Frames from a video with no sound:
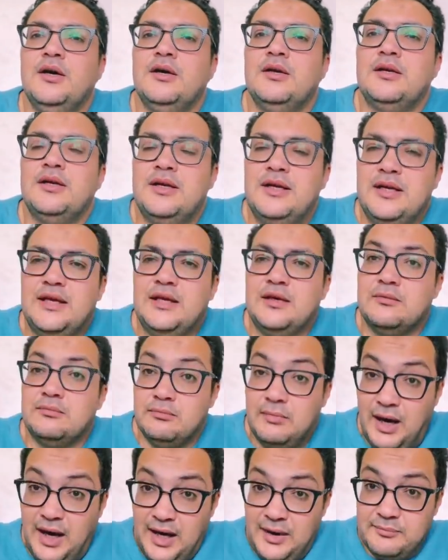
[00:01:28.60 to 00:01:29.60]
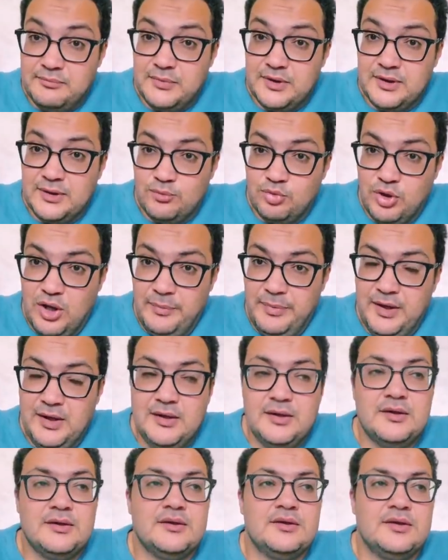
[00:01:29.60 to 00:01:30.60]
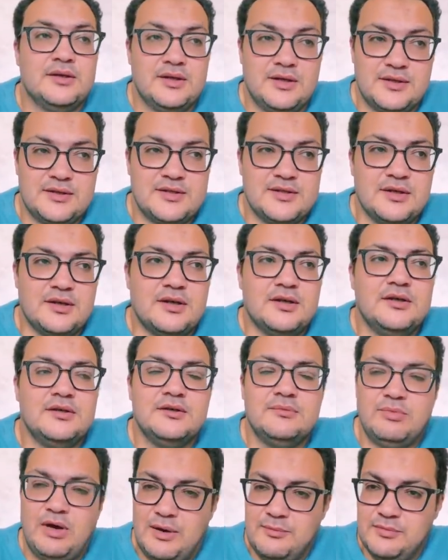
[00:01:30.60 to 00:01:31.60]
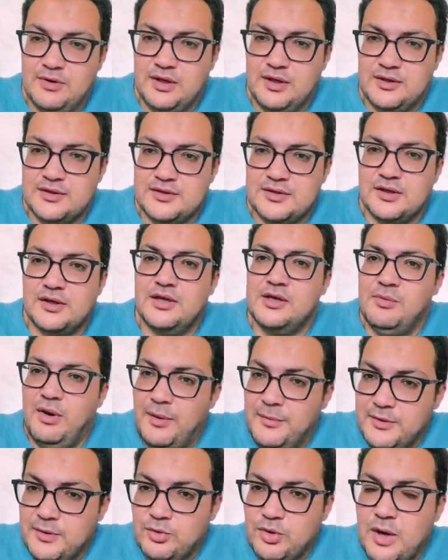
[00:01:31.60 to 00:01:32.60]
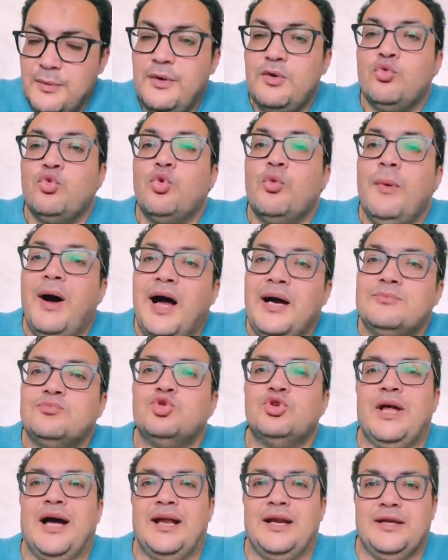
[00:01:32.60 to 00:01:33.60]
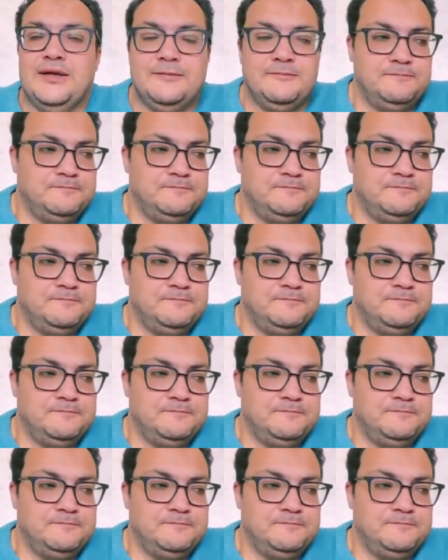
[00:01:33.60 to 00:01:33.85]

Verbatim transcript: لمحمد أبو جبل الخسارة محمد الخسارة لمحمد أبو جبل ومحمود علاء